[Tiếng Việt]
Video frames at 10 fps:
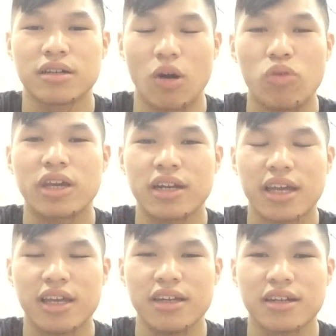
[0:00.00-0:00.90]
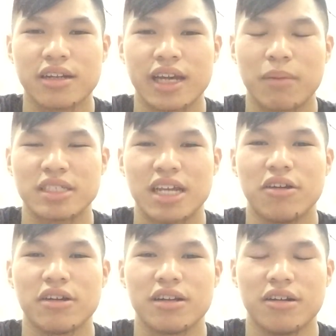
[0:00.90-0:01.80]
đủ chính kiến thì các bạn sẽ
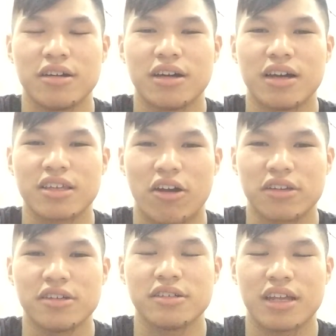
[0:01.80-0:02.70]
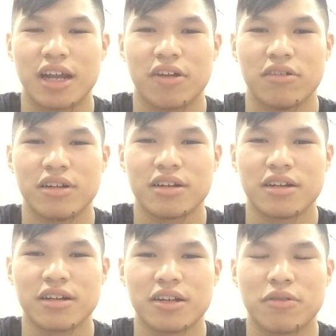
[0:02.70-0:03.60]
lựa chọn như thế nào,
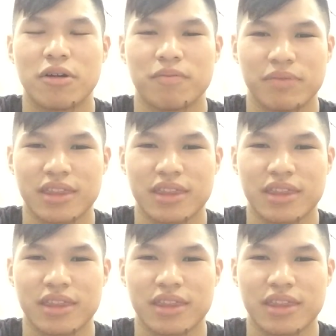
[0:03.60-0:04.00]
đúng không?